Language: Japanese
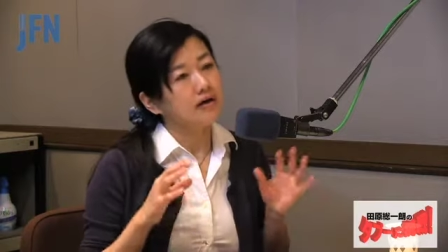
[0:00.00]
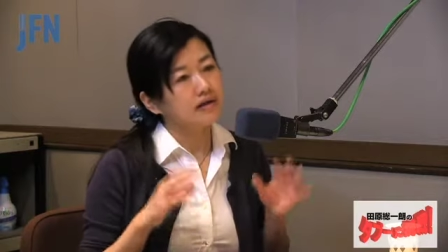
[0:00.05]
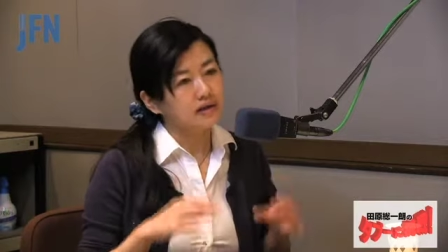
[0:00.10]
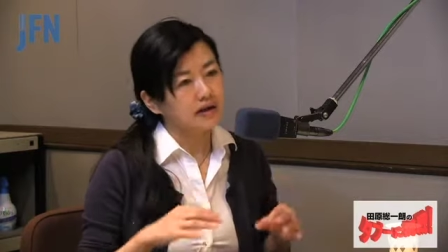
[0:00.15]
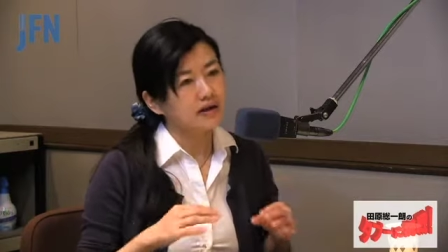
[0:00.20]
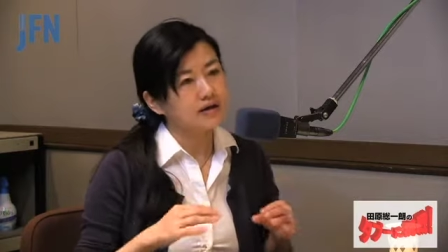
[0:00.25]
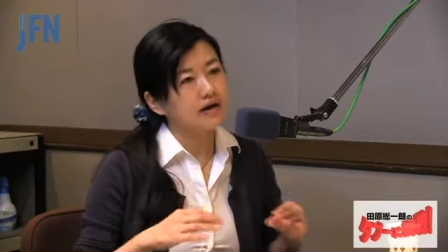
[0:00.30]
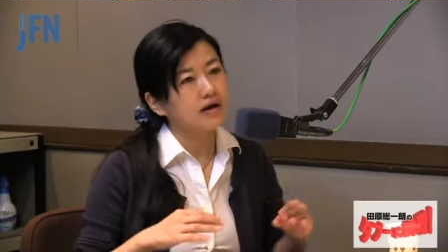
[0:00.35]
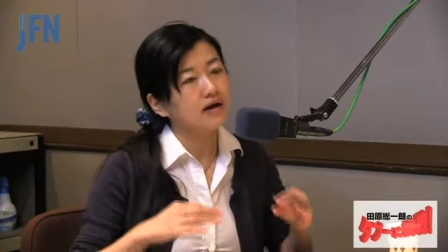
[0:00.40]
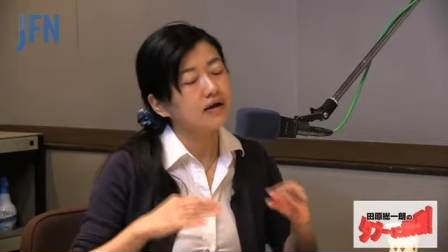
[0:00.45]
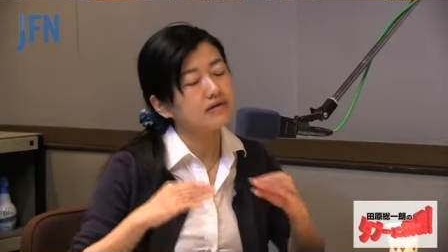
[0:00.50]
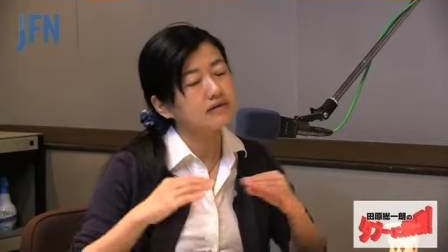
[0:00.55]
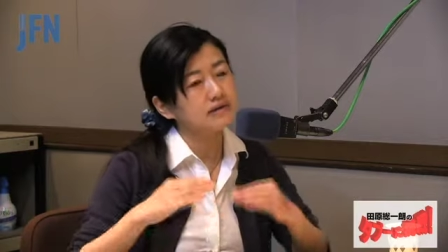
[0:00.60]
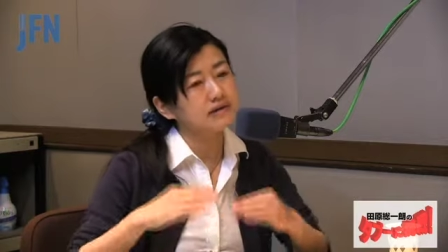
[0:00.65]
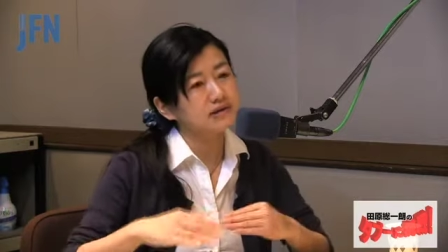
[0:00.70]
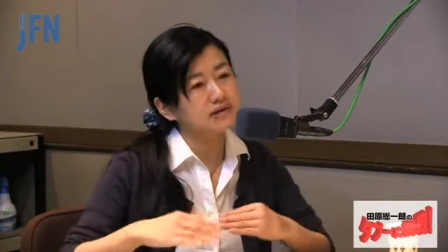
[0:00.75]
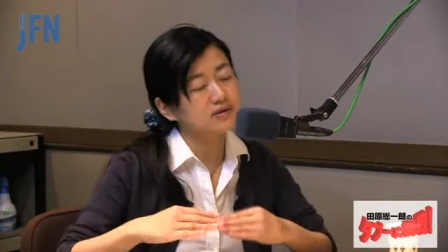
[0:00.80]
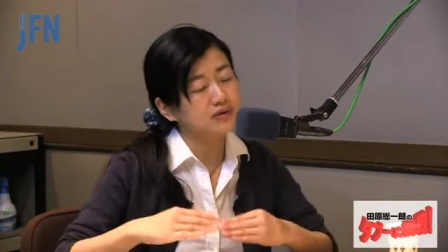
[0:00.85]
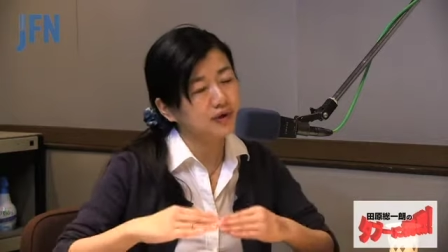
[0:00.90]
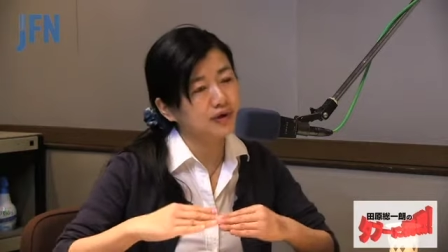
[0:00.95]
反対過半
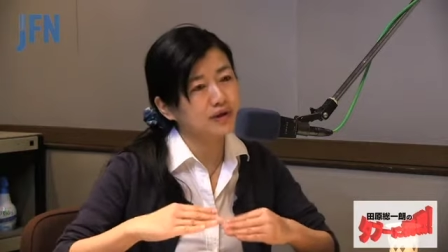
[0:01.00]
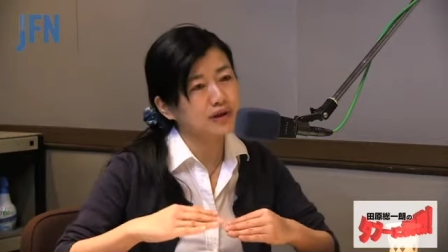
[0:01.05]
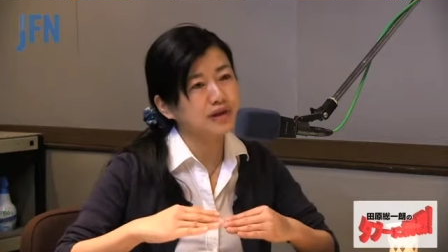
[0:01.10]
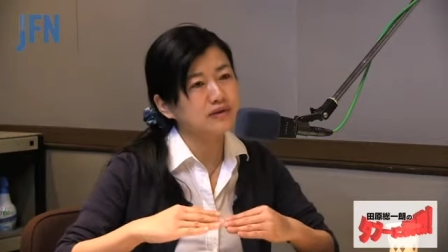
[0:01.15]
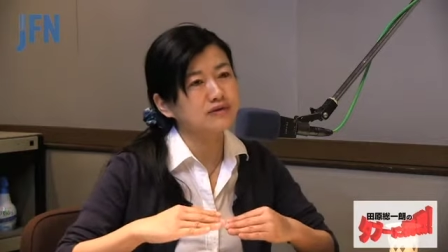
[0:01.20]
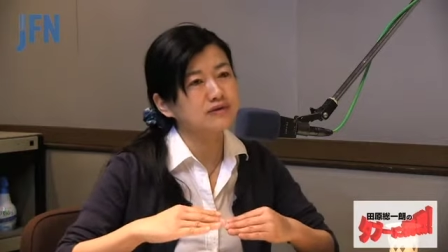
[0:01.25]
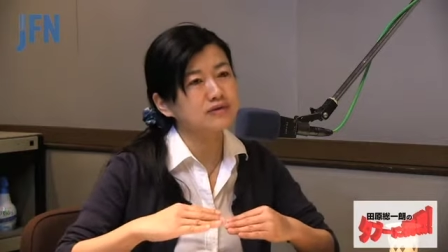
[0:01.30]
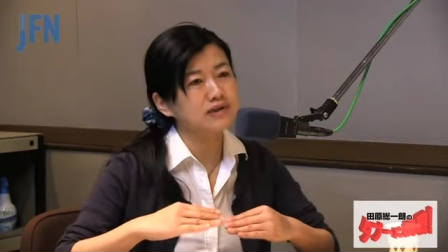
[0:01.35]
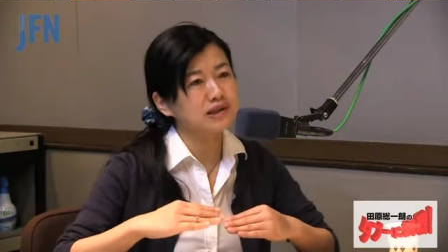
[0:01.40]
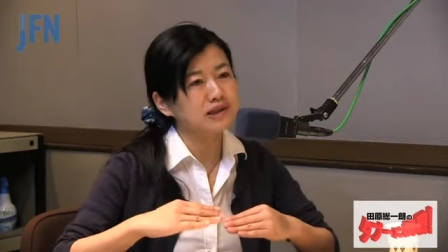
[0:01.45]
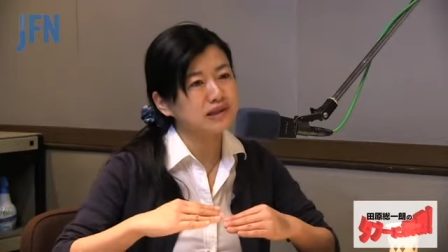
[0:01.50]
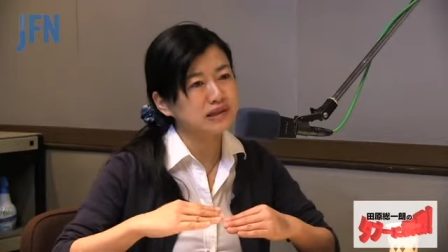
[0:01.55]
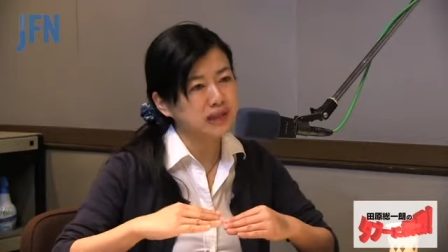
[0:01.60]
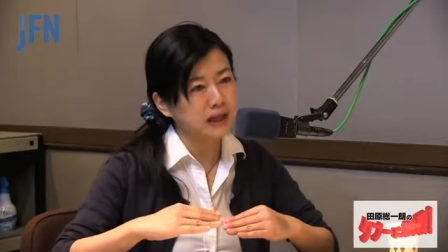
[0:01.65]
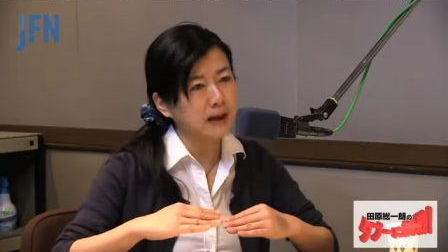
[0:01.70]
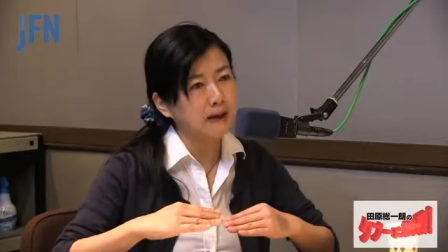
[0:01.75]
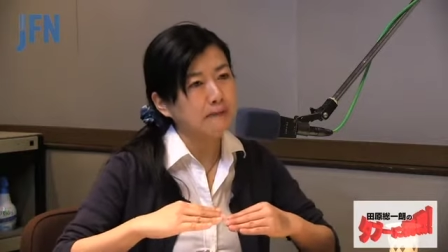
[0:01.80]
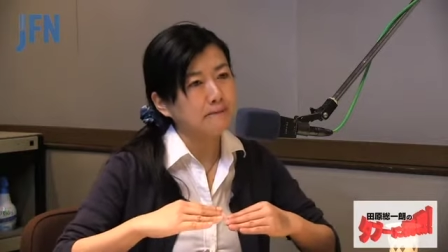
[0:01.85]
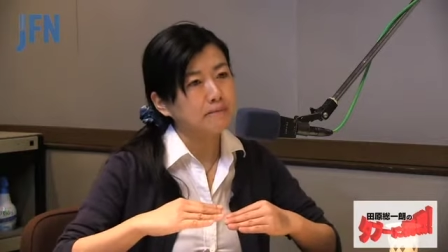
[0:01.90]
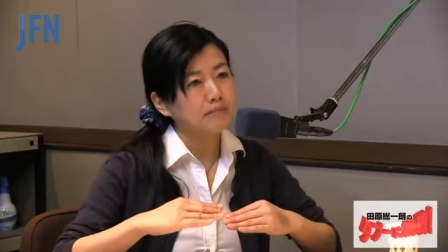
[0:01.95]
数超えてるんです
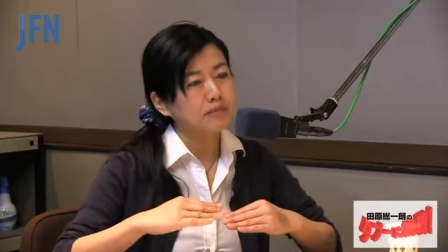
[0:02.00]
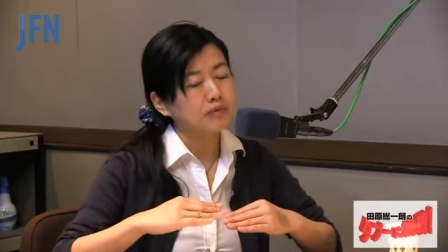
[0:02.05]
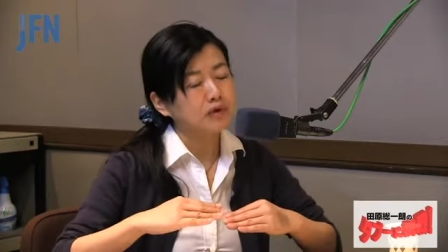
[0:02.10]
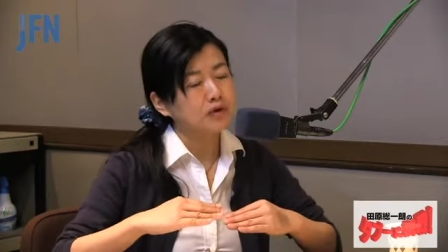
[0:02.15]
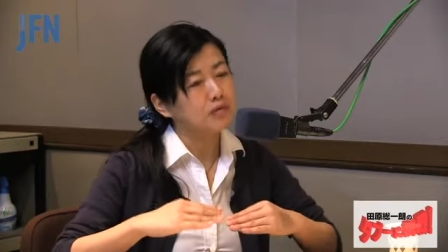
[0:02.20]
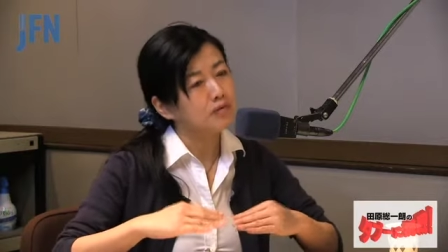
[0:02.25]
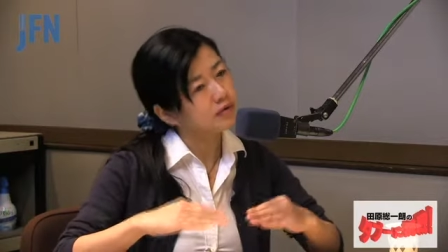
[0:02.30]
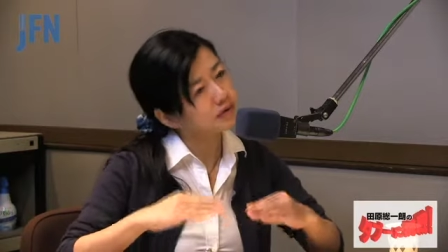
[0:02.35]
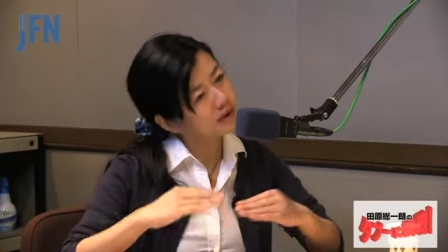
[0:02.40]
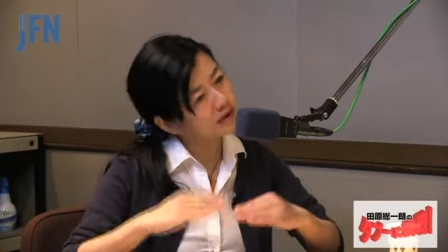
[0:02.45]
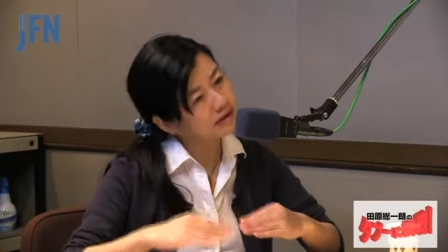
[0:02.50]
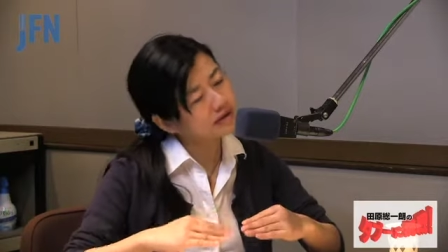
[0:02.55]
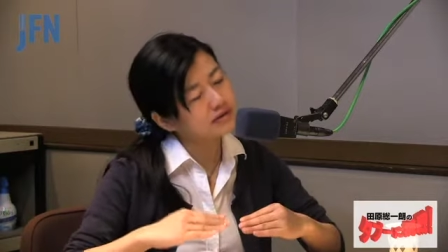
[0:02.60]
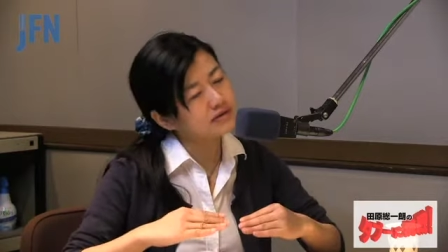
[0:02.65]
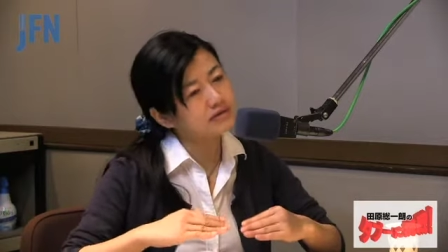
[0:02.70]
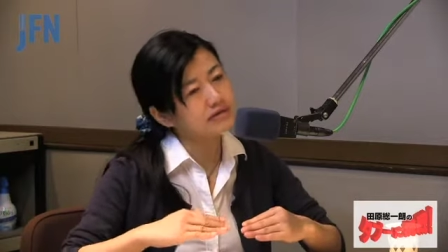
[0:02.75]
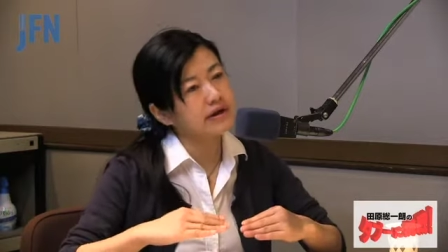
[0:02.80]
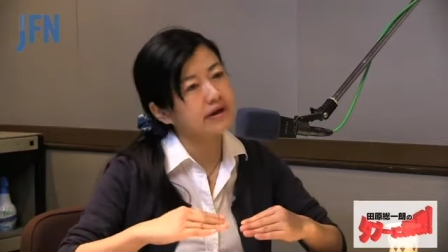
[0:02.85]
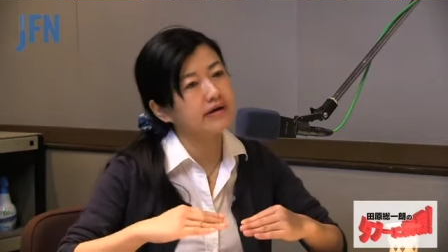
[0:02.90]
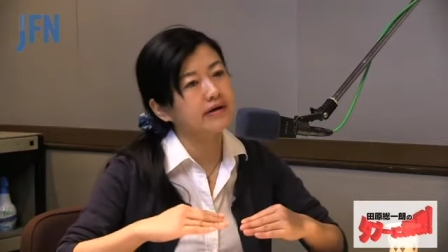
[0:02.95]
が思ったより
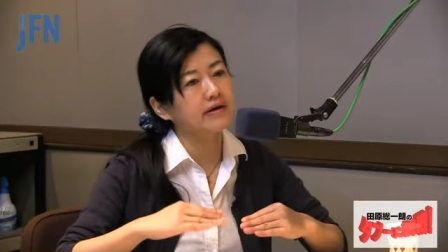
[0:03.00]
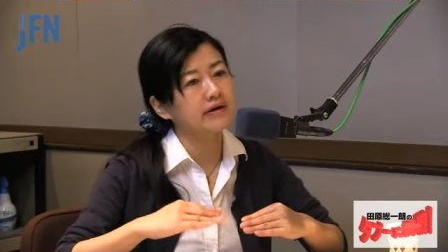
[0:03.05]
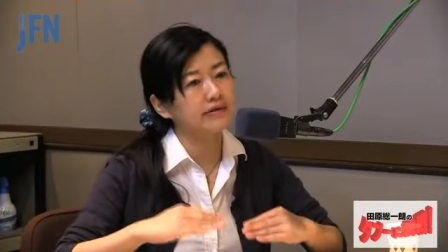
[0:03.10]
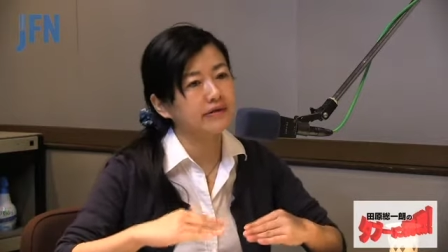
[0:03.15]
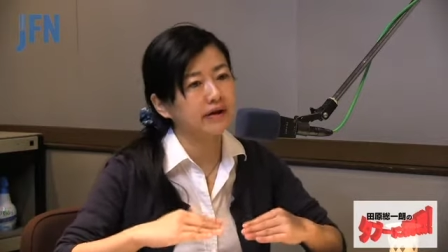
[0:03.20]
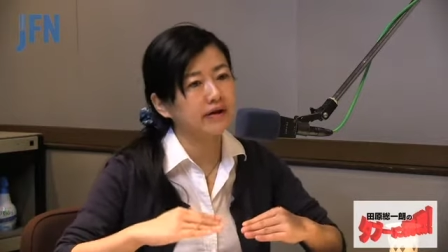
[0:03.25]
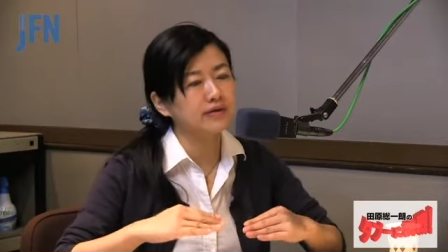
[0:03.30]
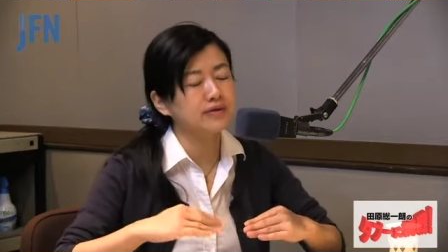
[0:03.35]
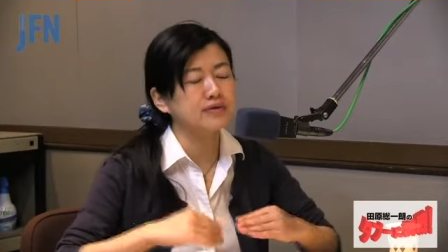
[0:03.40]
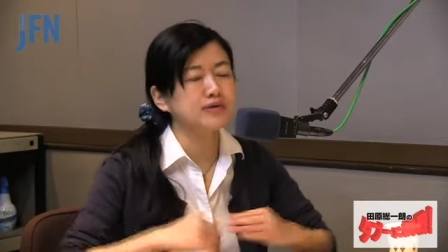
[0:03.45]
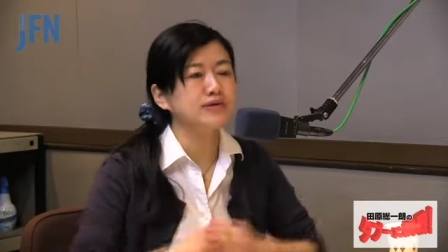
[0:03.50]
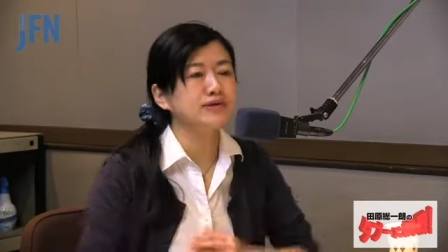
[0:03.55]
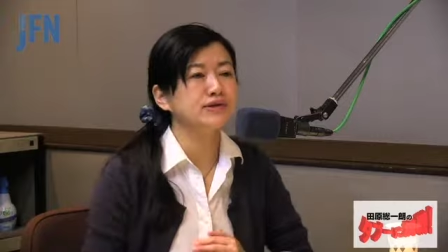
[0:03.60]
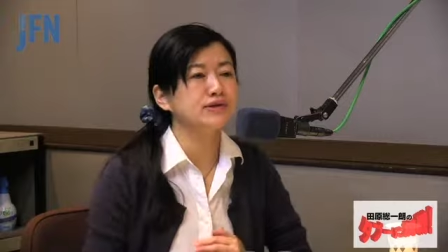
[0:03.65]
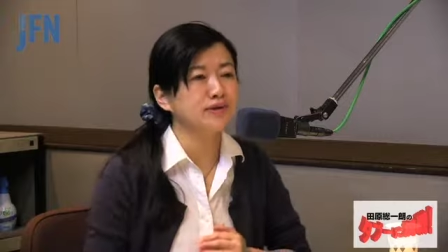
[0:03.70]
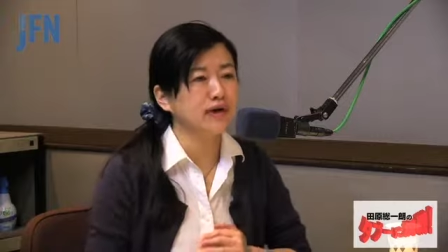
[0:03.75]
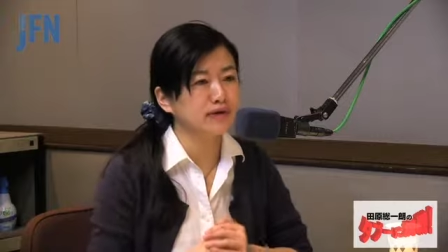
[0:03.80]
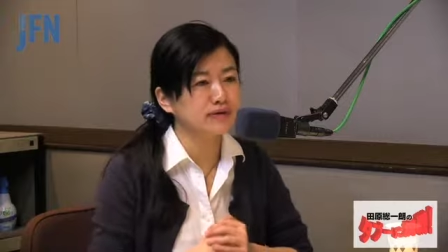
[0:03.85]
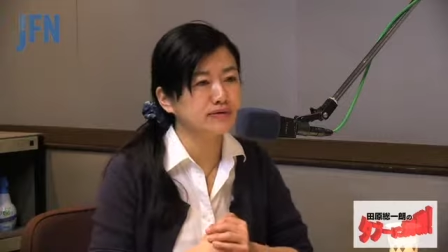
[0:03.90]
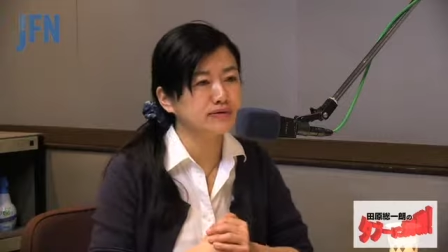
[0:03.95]
少ないかなという
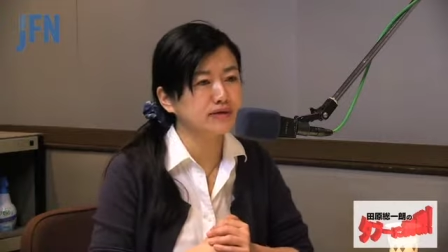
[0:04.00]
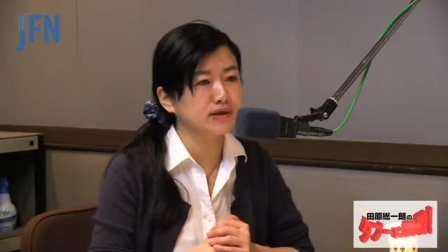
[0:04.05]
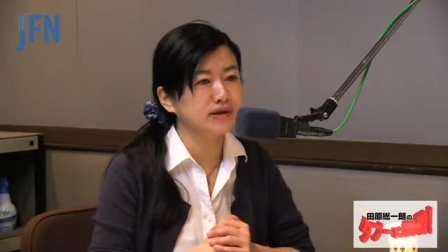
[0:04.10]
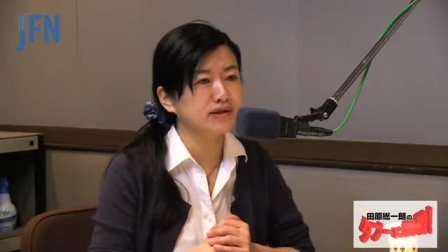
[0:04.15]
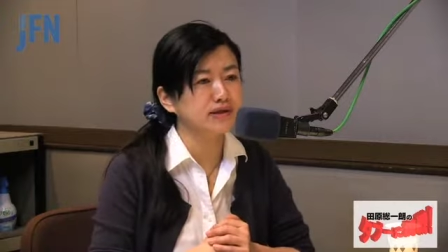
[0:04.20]
印象あるんで